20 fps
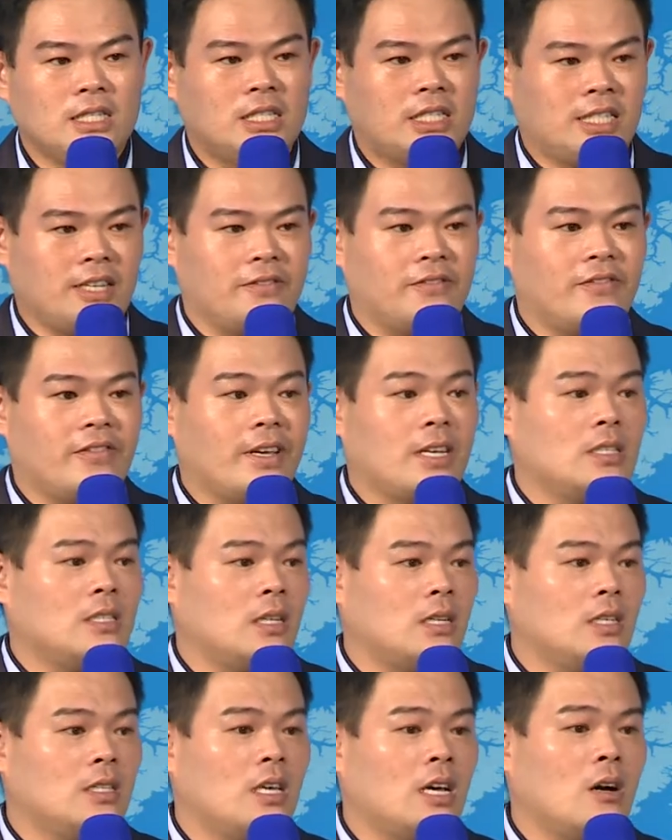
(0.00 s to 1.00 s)
减肥
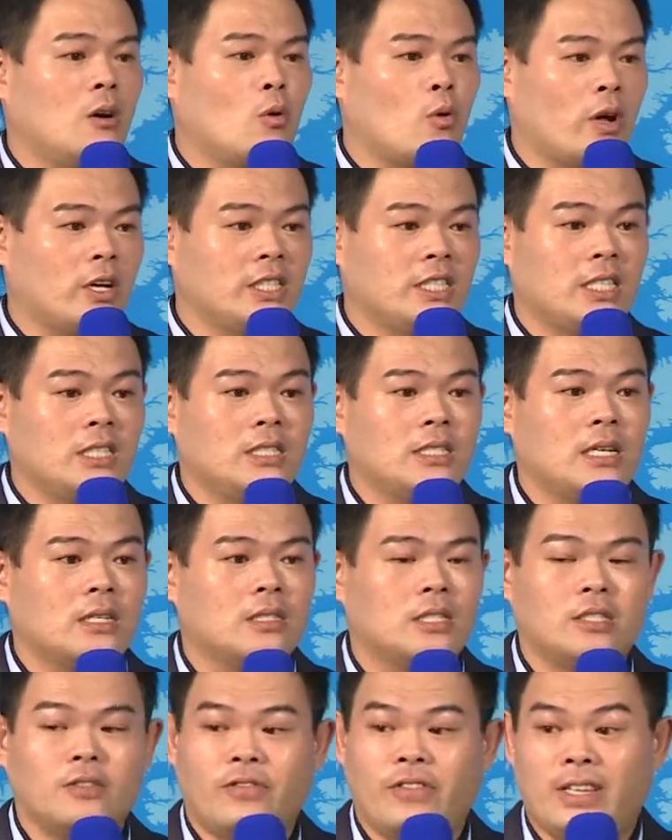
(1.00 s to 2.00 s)
这一条环境上
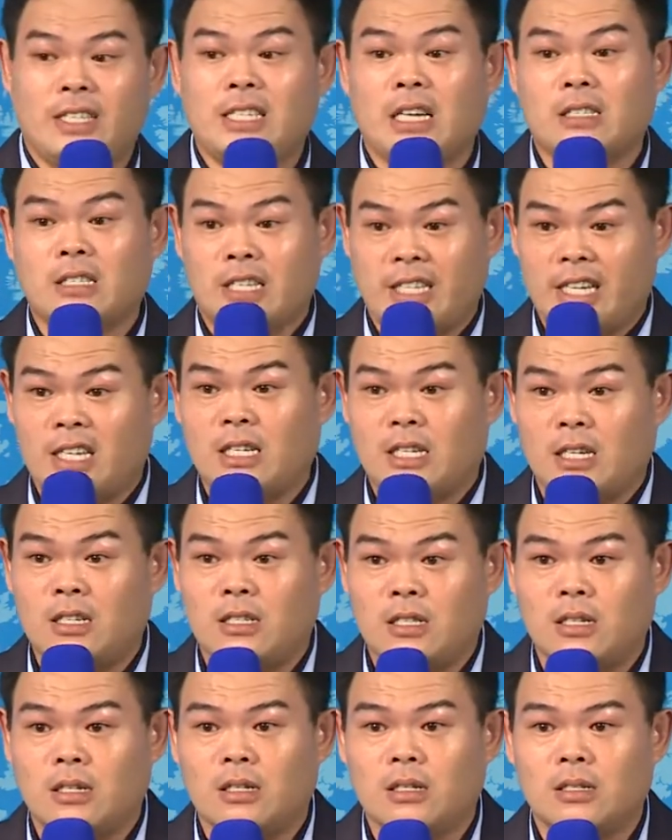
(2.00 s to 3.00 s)
是非常的严苛
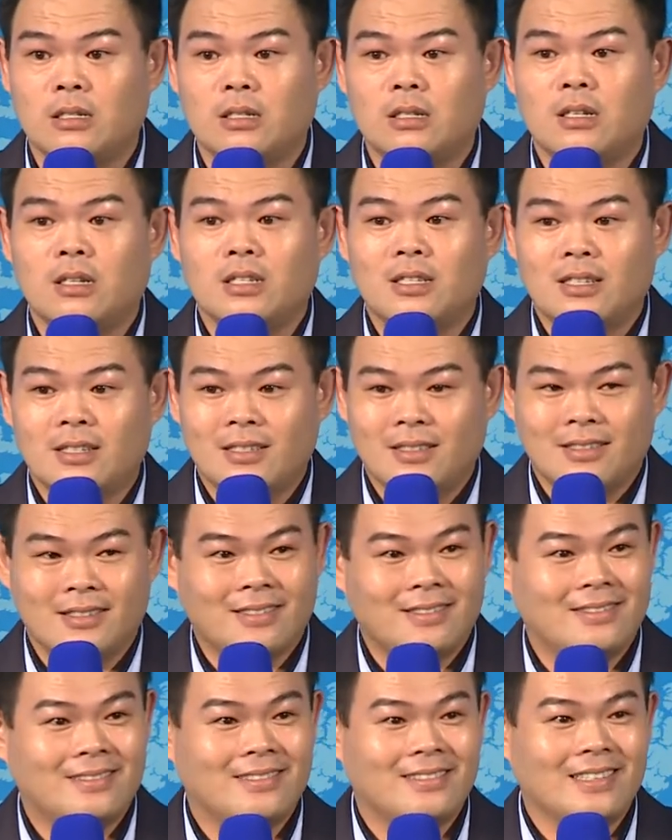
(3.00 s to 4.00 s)
的，
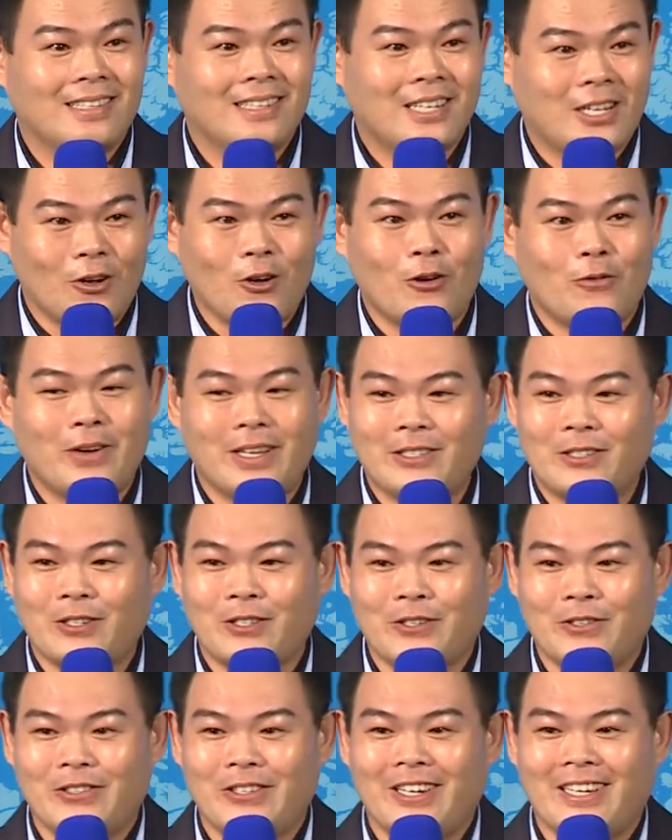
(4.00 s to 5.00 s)
各位伙伴说
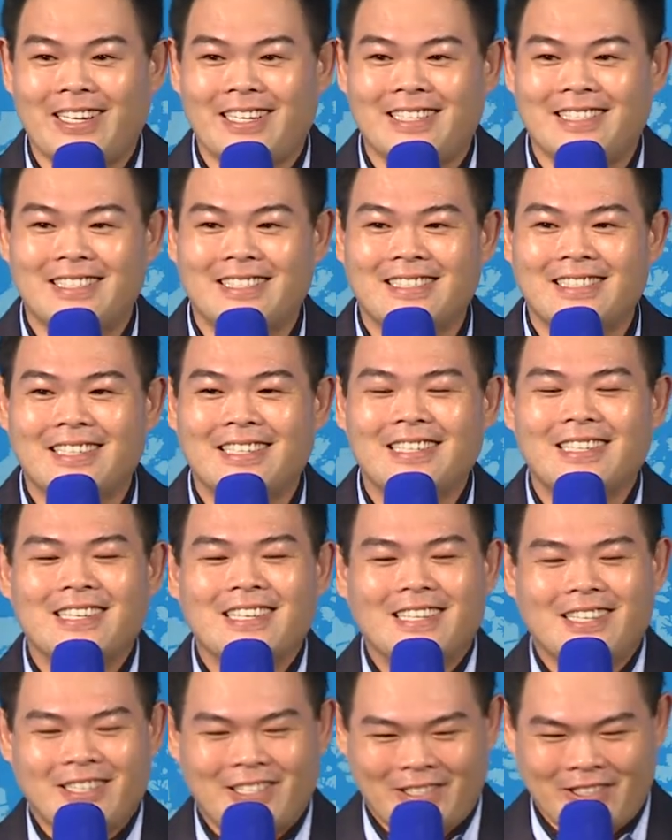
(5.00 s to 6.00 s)
对不对？
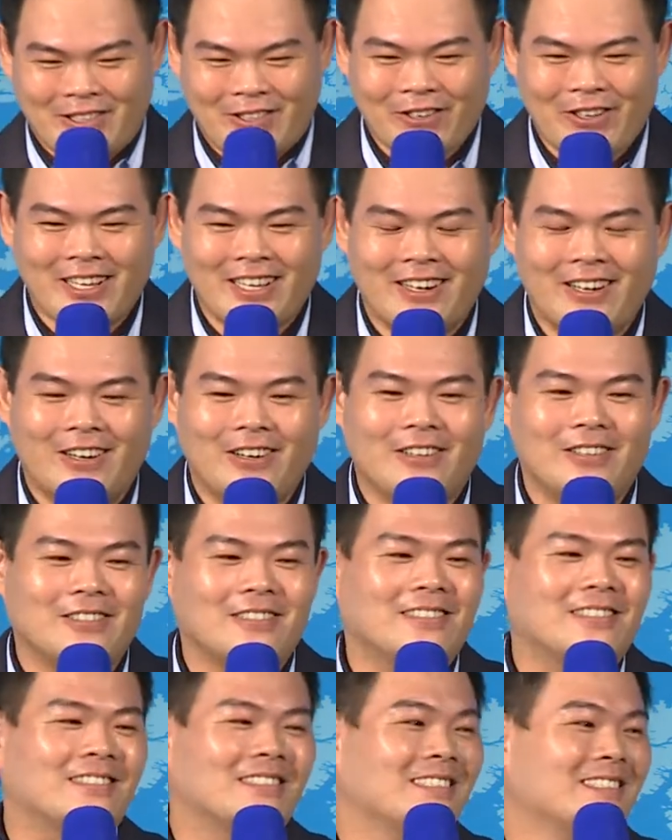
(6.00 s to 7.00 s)
对吼，
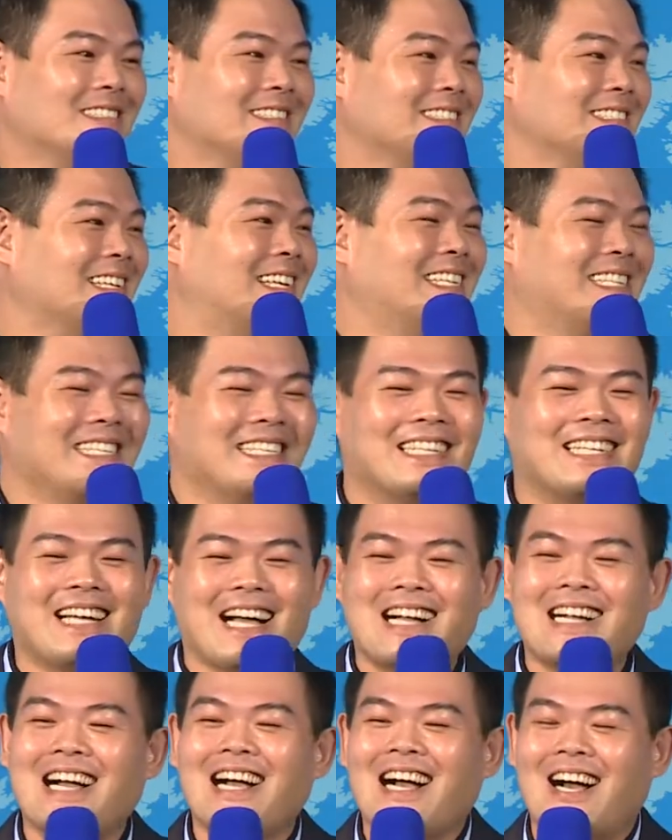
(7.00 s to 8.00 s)

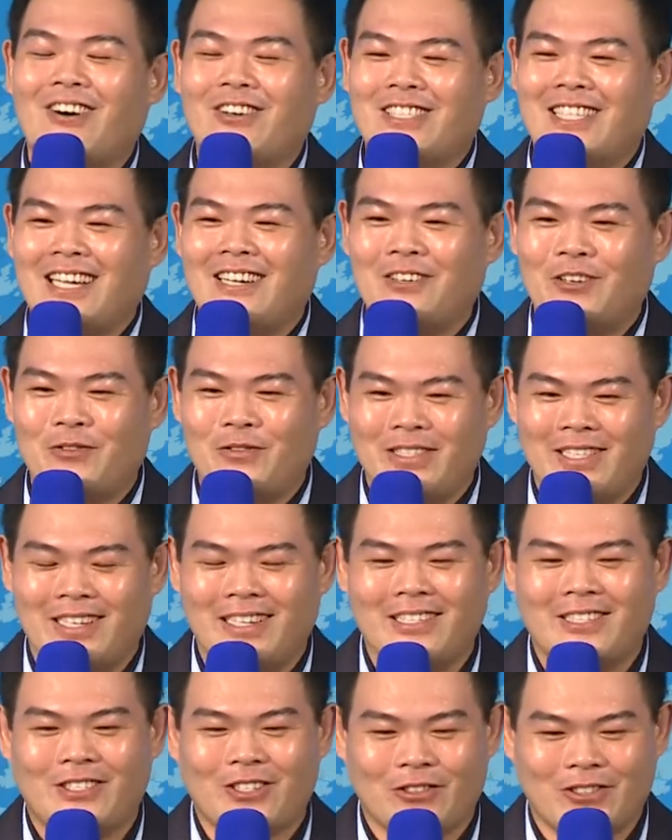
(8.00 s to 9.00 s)
刚刚好像我们
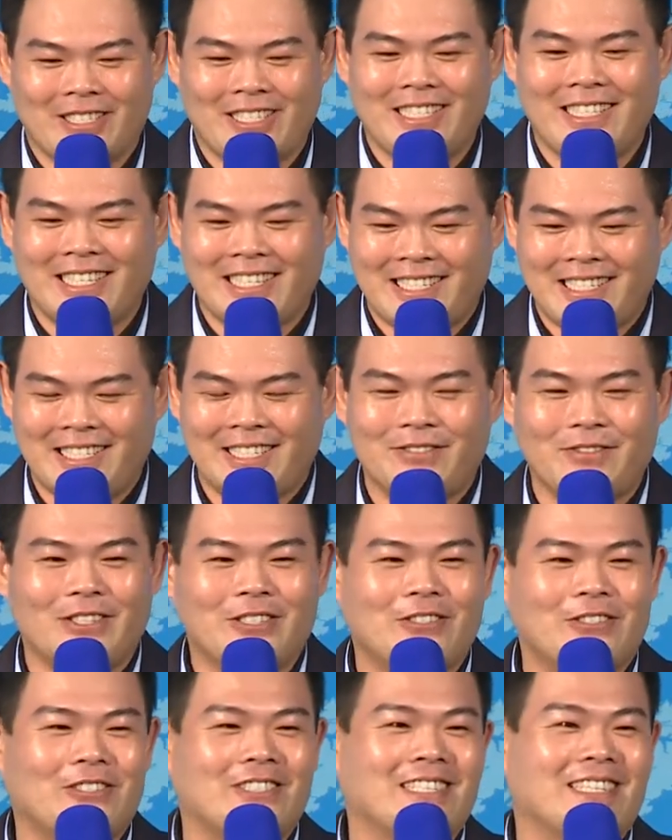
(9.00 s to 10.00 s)
的总经理也是这么
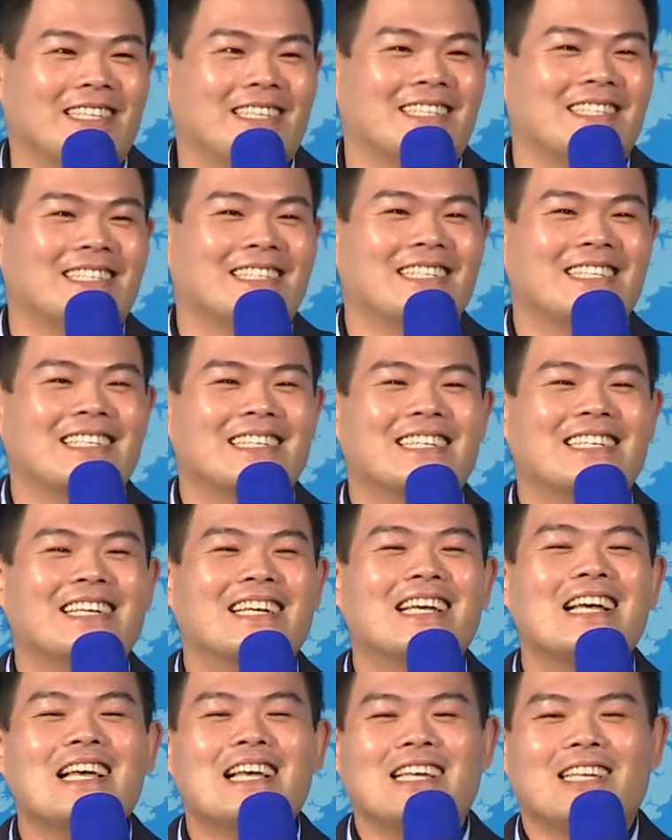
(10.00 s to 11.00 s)
说的，
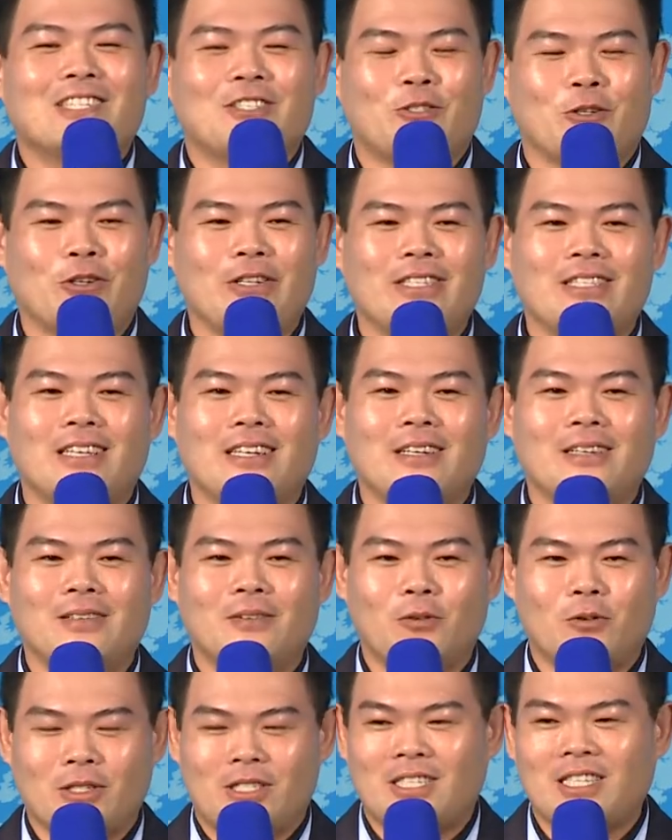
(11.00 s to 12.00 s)
所以呢，
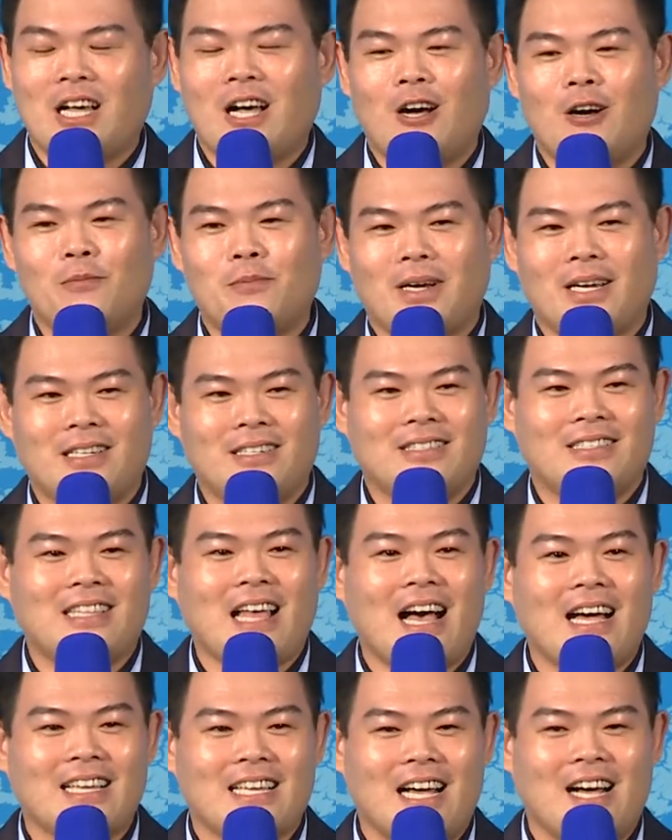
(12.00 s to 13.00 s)
我只好买了
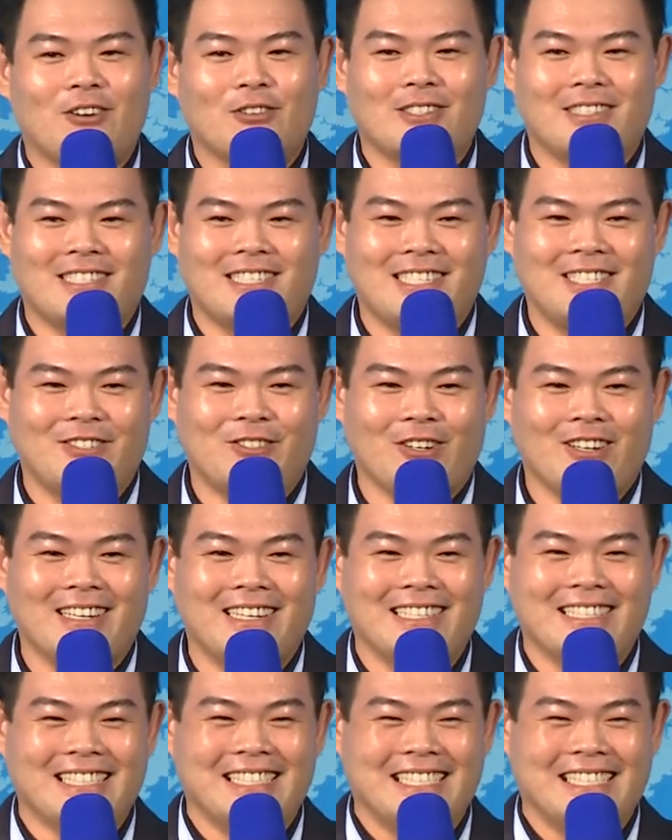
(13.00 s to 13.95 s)
大1号的西装。